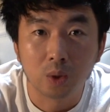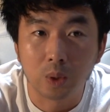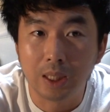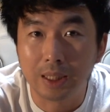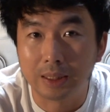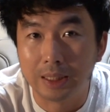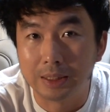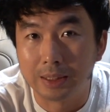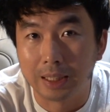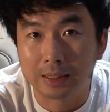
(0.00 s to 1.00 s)
tuy nhiên trên thị
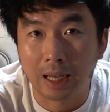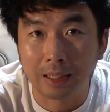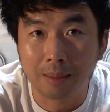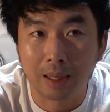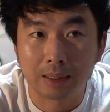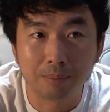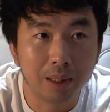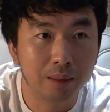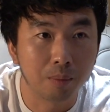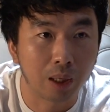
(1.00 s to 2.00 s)
trường hiện tại các bạn
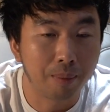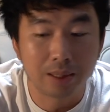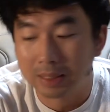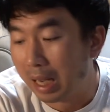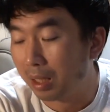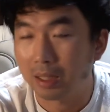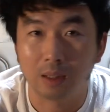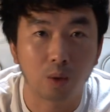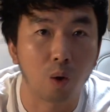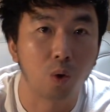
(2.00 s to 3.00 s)
biết một cái massage có thể
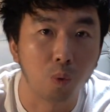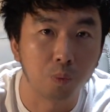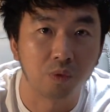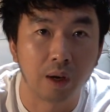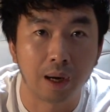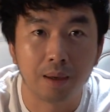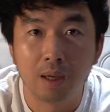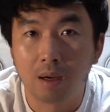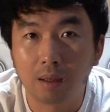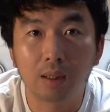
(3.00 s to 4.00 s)
to đùng và
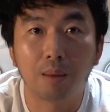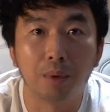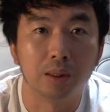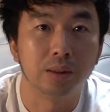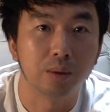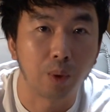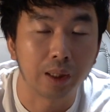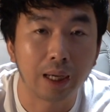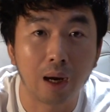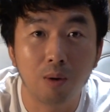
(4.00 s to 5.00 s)
rất là bự
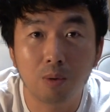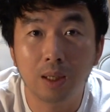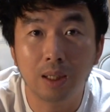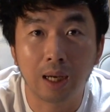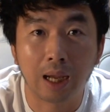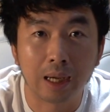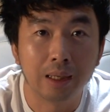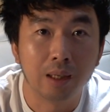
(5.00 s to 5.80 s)
quảng cáo rất là